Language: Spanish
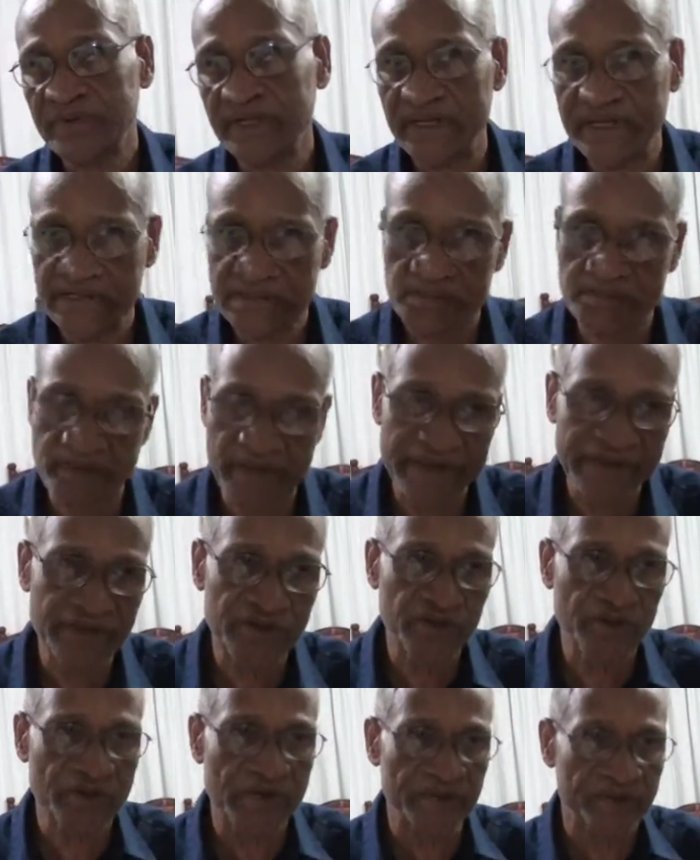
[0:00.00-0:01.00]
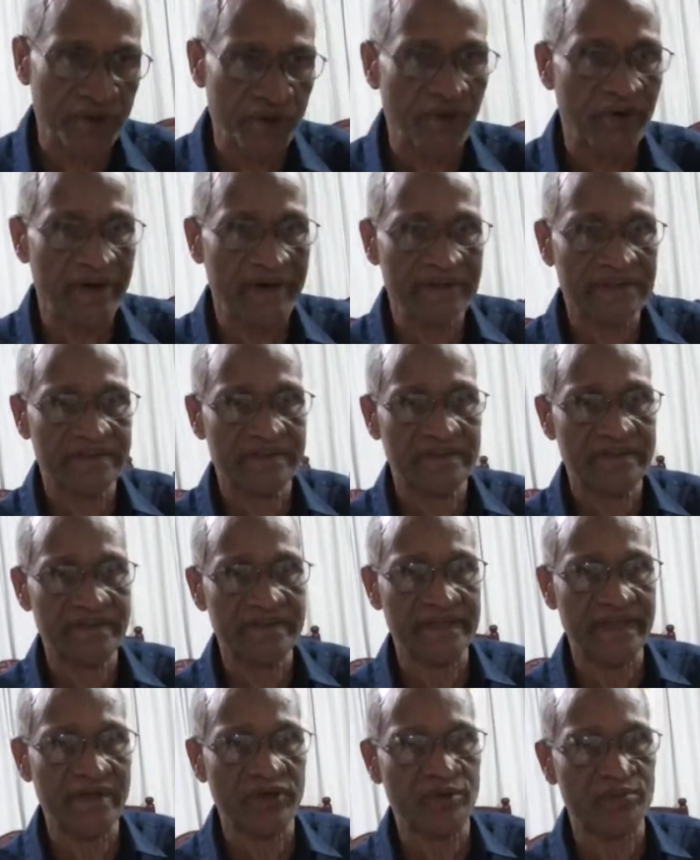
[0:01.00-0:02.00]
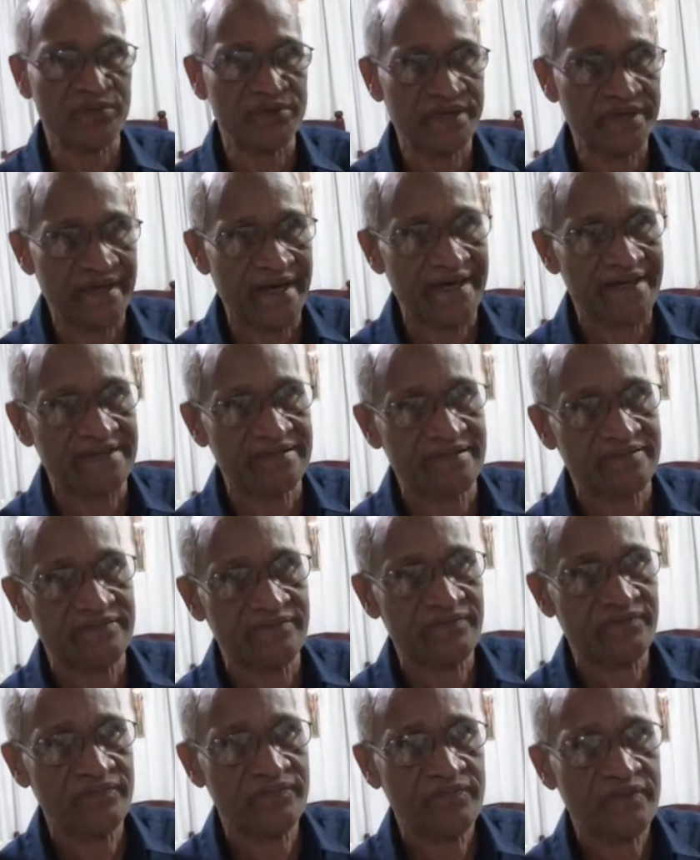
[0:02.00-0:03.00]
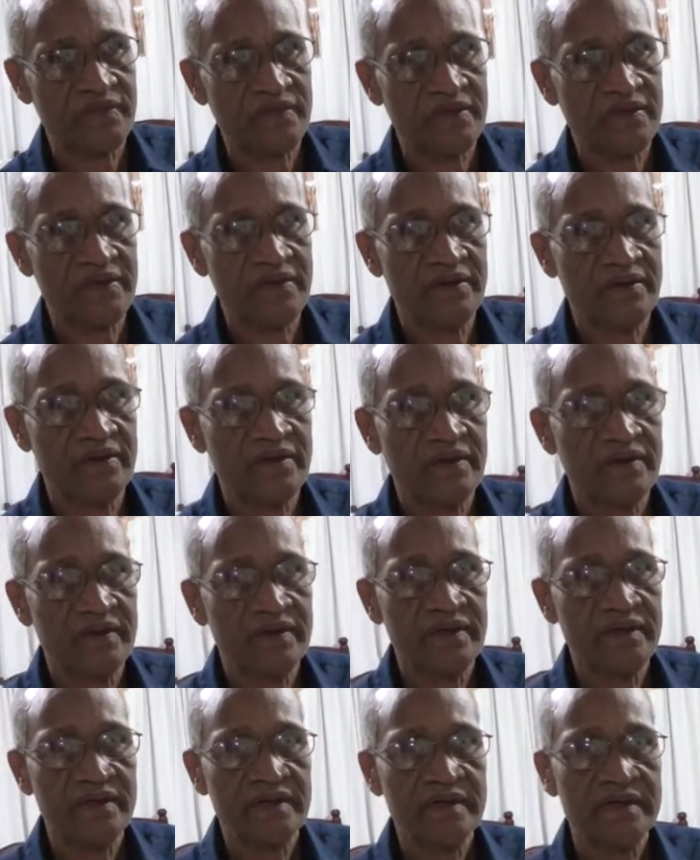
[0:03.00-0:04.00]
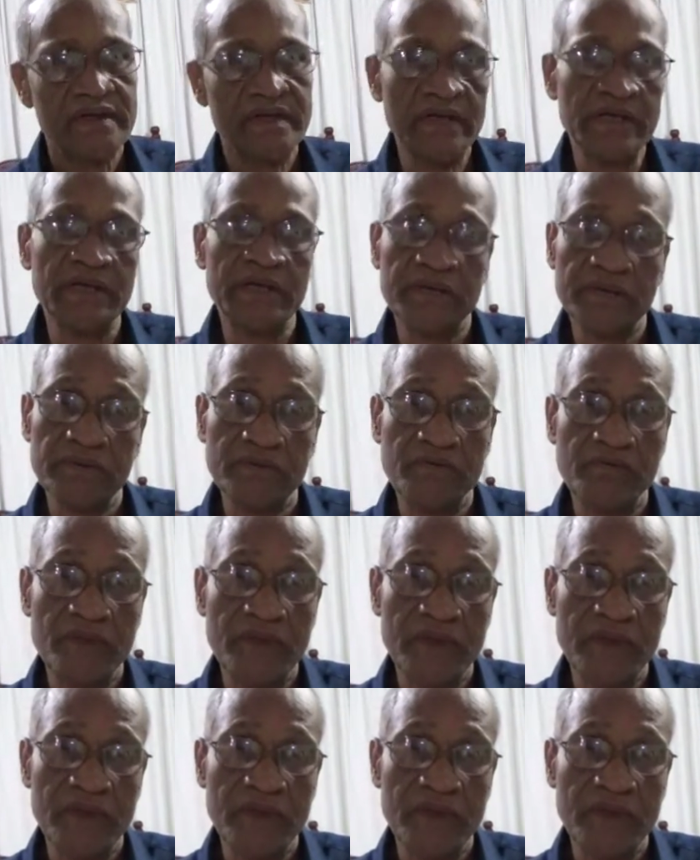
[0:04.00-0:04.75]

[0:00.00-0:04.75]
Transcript: del expendio de drogas en la comunidad y